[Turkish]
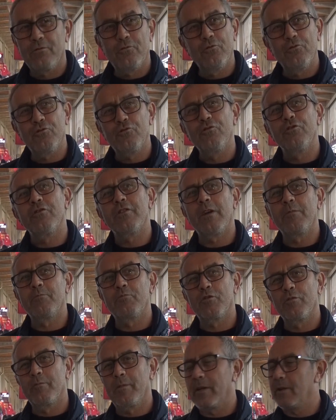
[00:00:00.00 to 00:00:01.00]
Düşüncem
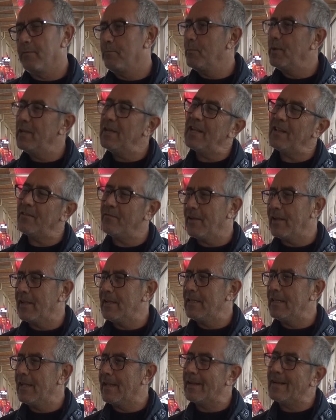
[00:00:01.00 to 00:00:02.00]
şu benim.
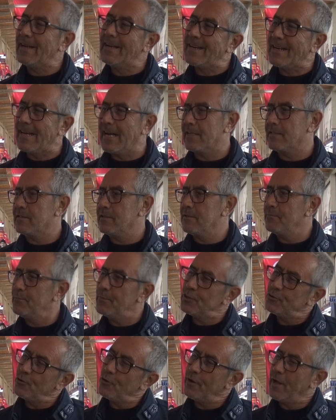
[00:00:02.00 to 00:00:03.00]
Milletvekilleri 40 alsın
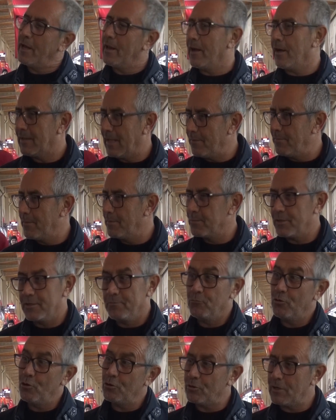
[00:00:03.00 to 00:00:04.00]
biz 10 alalım. Değil mi?
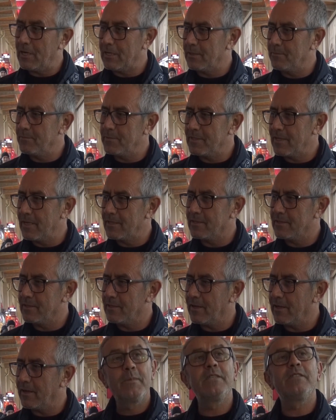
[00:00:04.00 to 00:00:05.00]
Bizim 4 katımızı
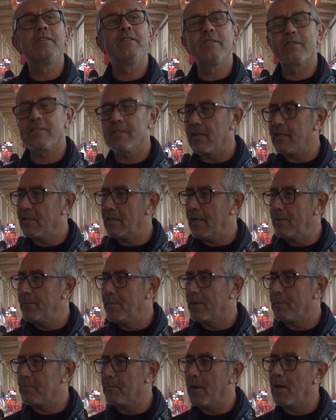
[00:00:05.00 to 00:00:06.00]
alsınlar. Bir insan değil
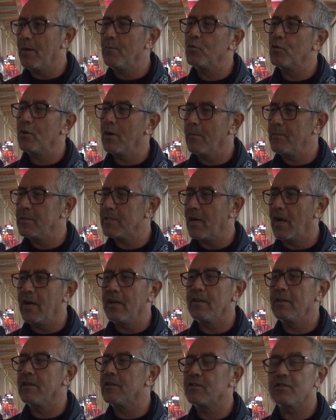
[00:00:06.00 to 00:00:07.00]
miyik? Memurla biz
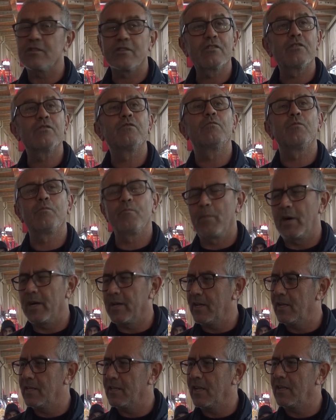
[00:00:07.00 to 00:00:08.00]
aynı
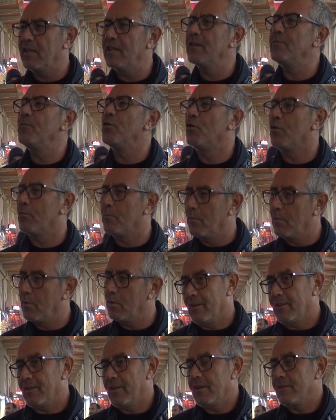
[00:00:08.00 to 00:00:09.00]
markete girmiyor mu?
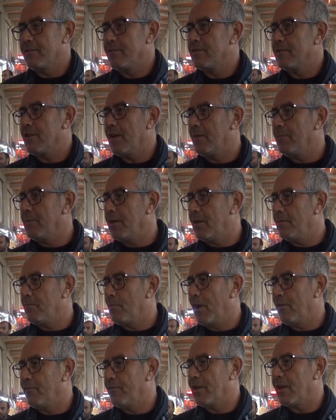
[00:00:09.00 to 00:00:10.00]
Yetersiz tabi yani.
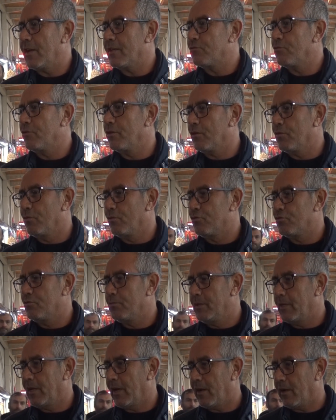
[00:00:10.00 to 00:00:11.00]
Ev kirası 12-13 bin lira.